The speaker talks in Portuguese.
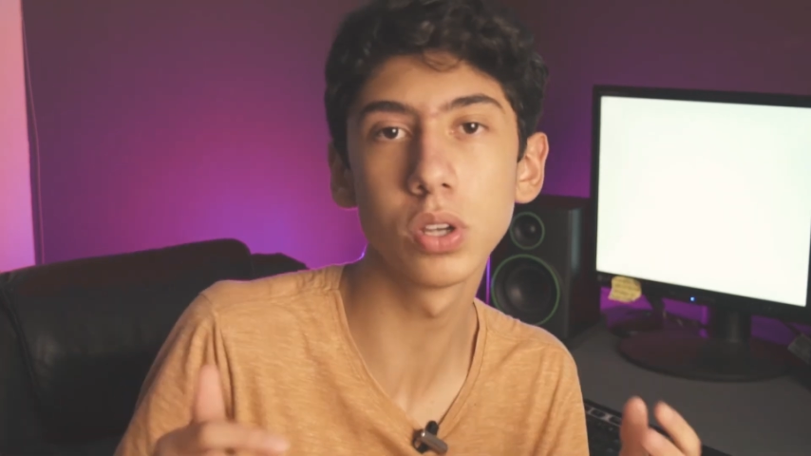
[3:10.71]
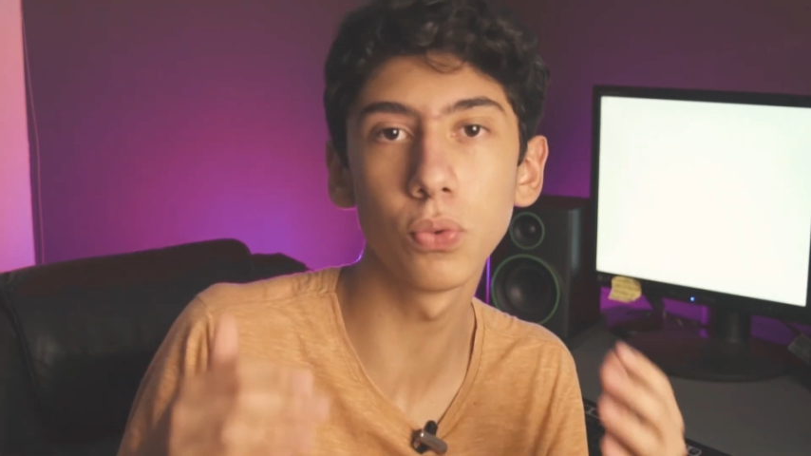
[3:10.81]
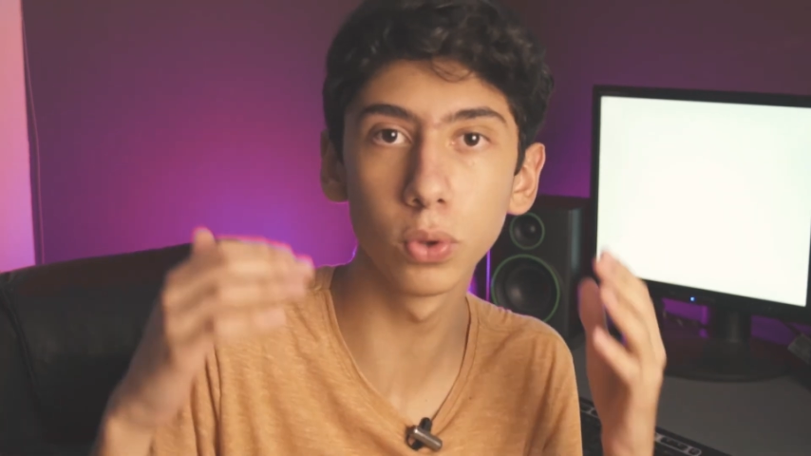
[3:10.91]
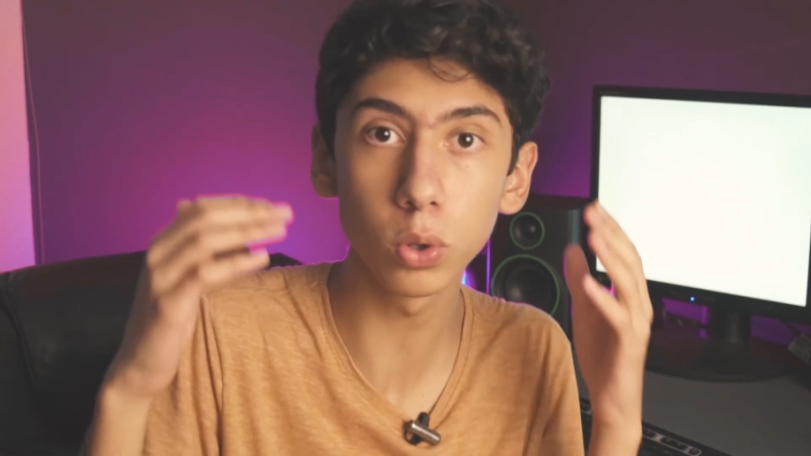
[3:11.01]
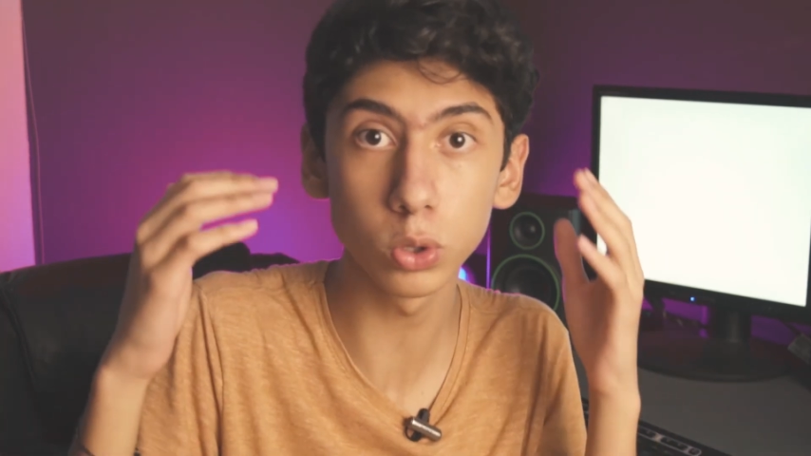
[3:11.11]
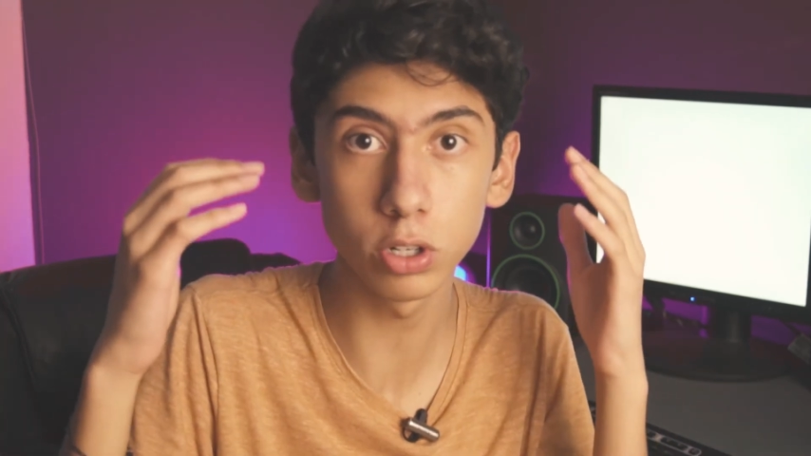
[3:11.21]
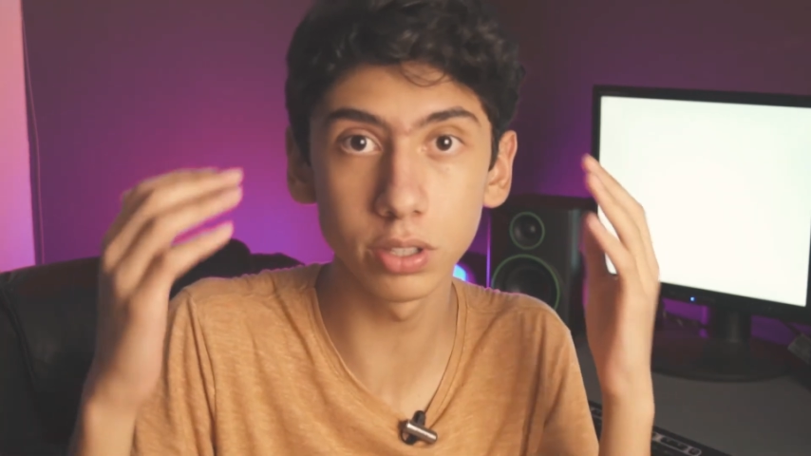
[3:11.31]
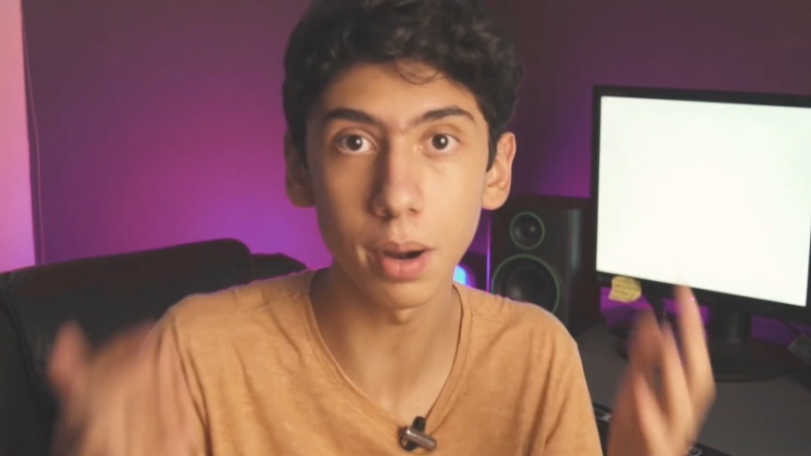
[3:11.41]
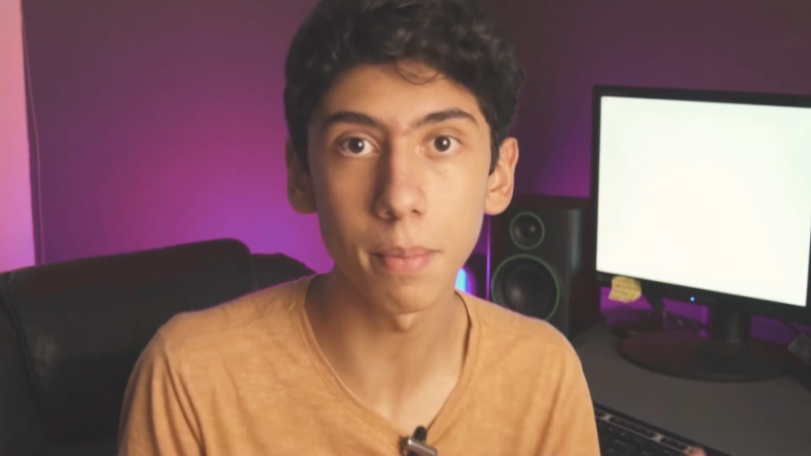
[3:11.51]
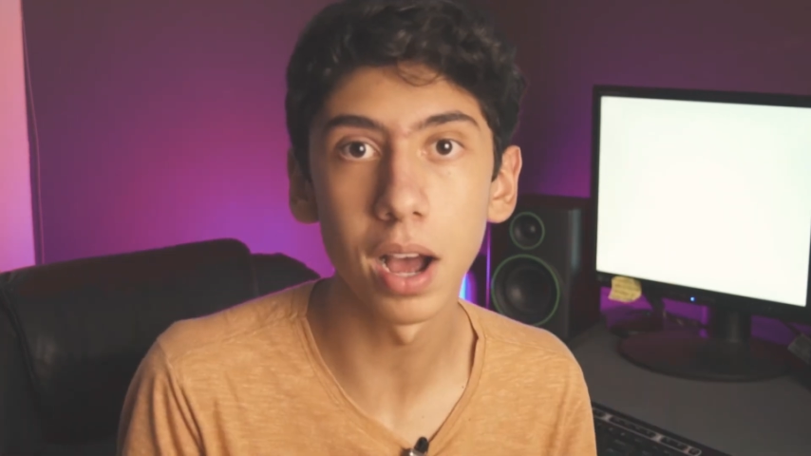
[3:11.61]
seu fluxo de
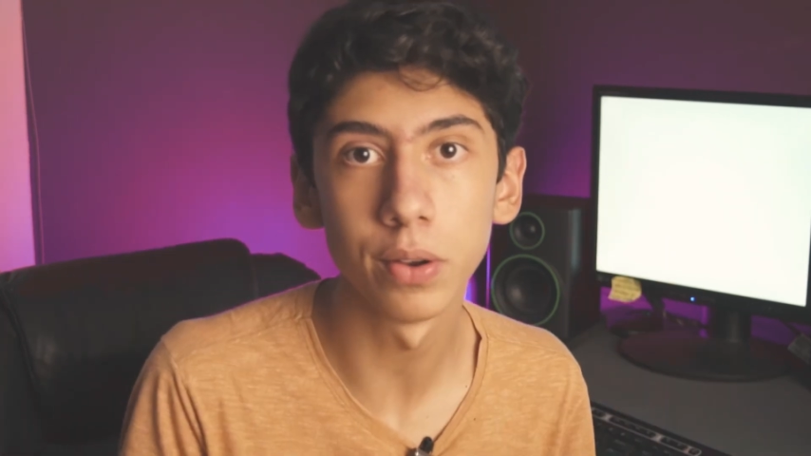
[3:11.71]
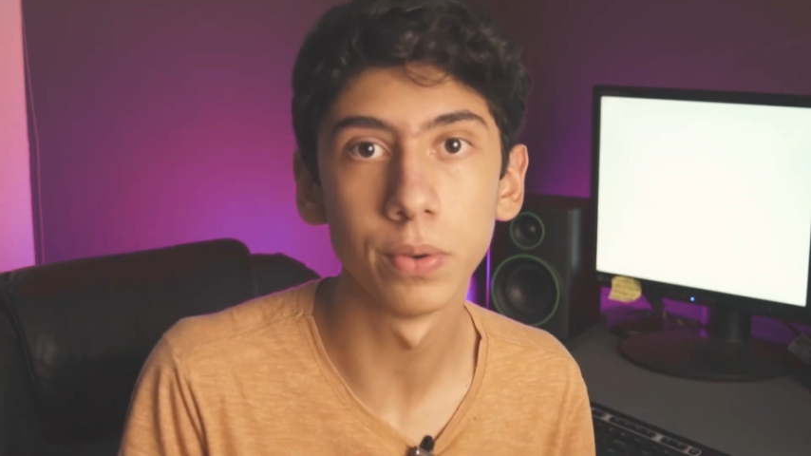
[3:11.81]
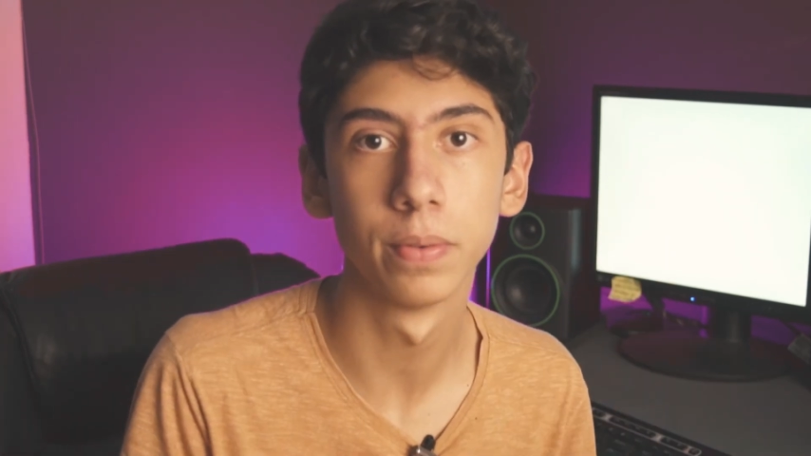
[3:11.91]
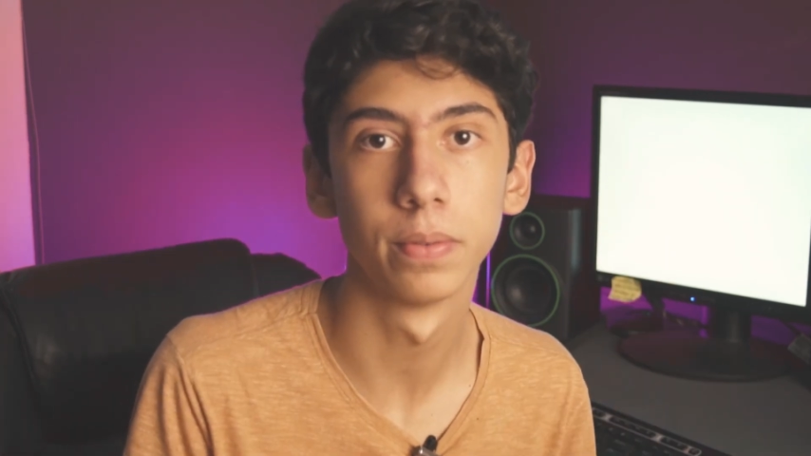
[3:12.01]
trabalho.